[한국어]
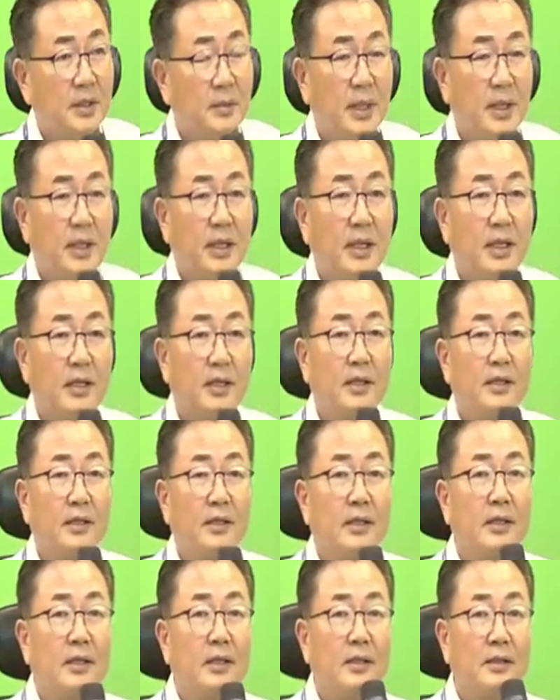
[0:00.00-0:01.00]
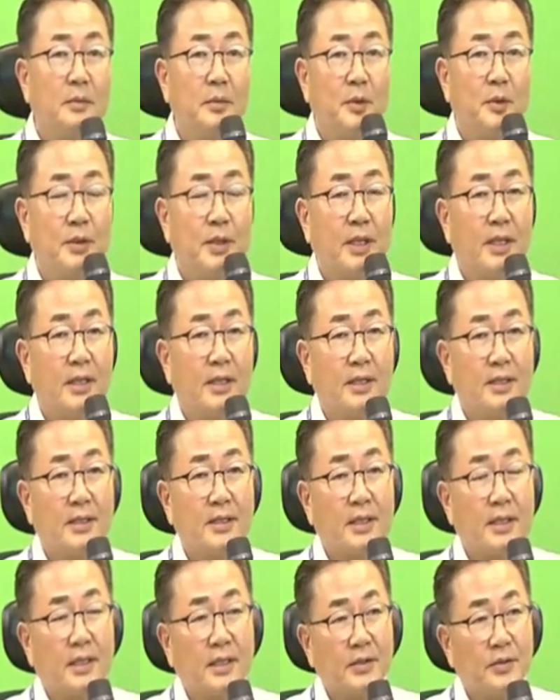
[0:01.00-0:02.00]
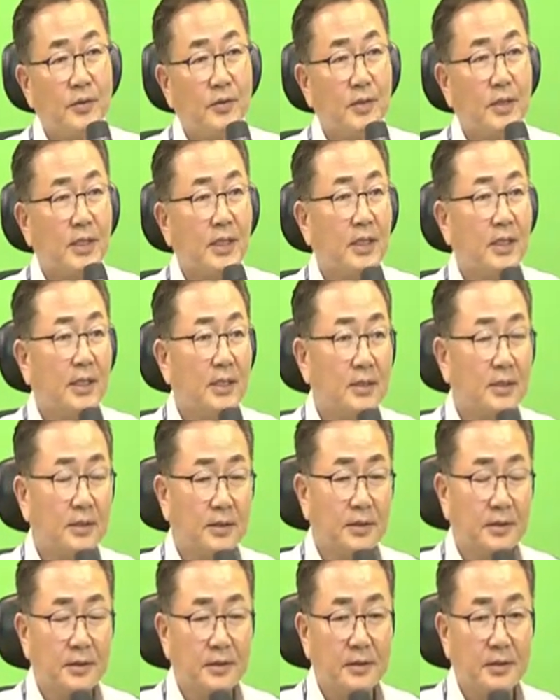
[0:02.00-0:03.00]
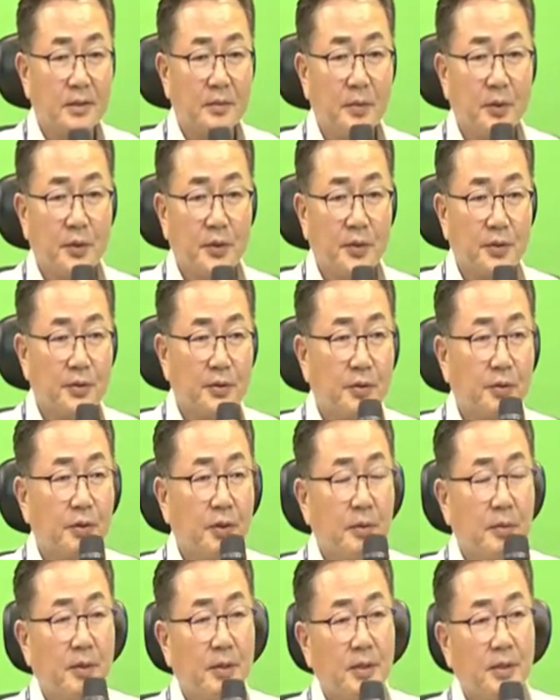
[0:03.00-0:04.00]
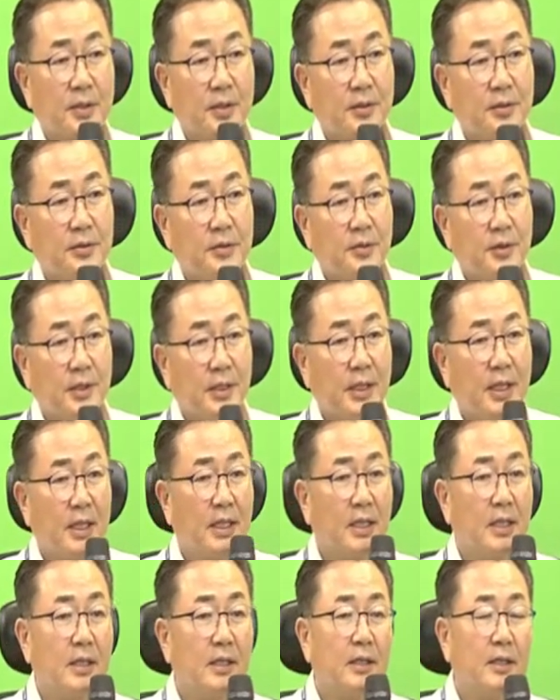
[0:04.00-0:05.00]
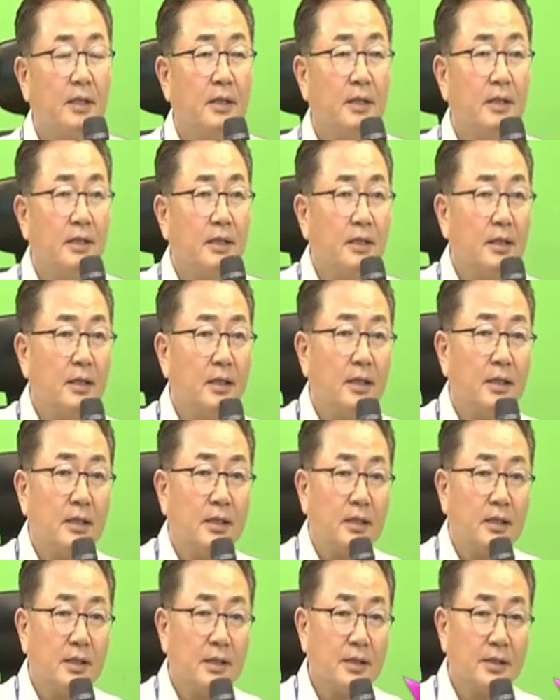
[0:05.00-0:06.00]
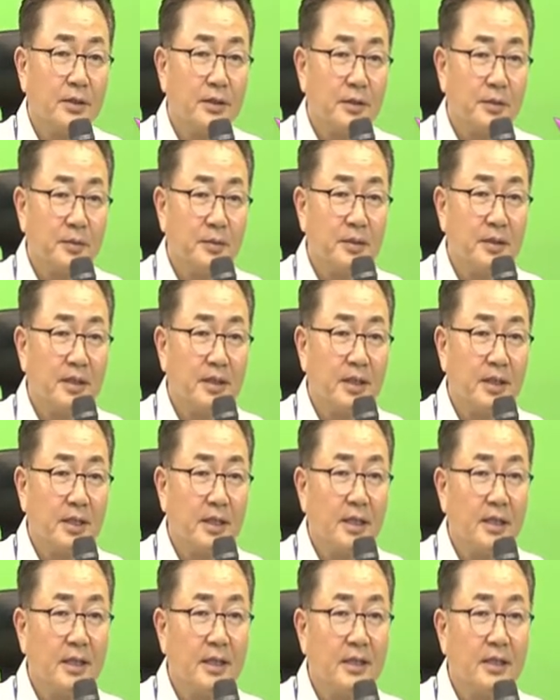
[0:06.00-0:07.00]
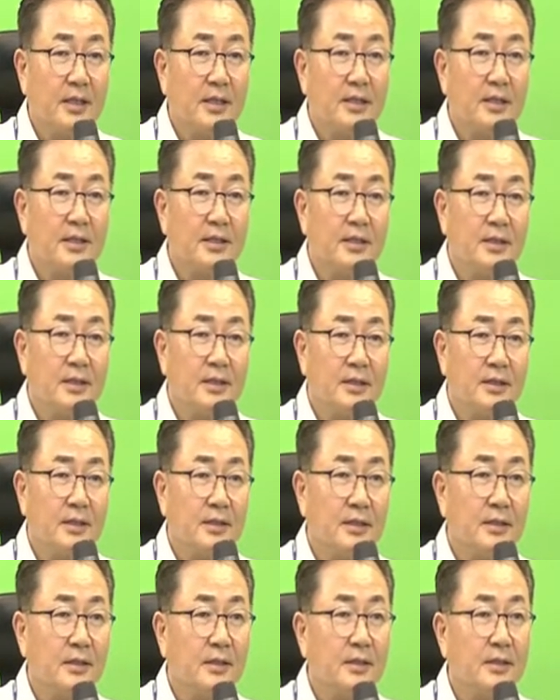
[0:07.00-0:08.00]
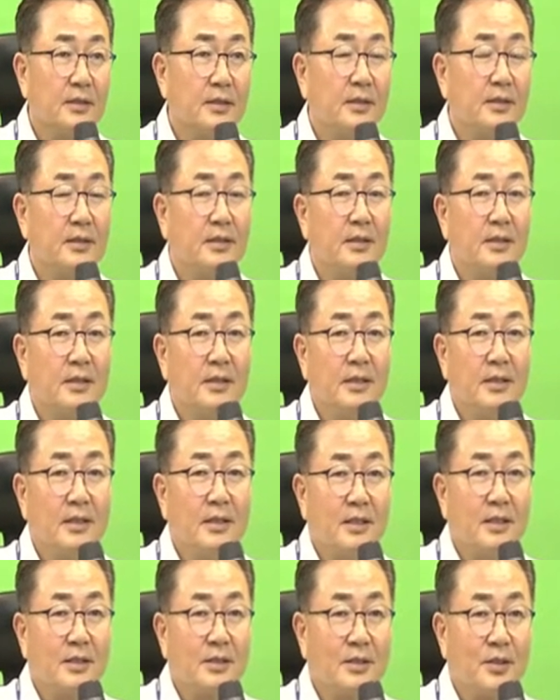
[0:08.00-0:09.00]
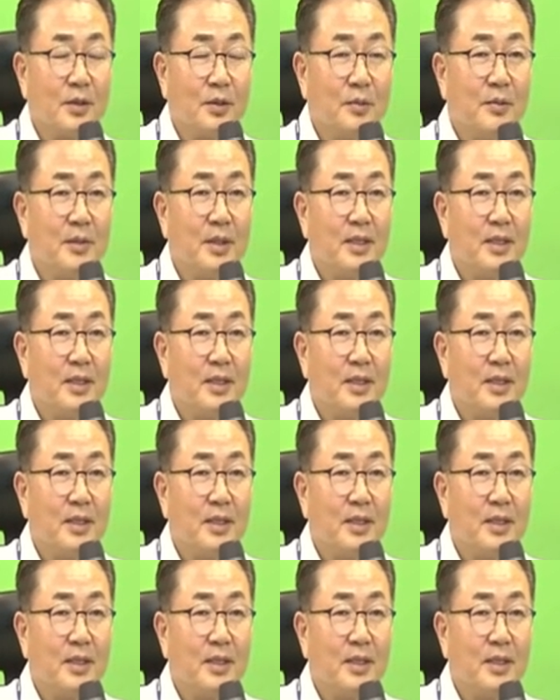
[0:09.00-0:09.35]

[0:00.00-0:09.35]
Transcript: DL 모델이 이제 출시가 돼서 이제 본격적으로 이번 전시회나 아, 여러분들에게 그 정말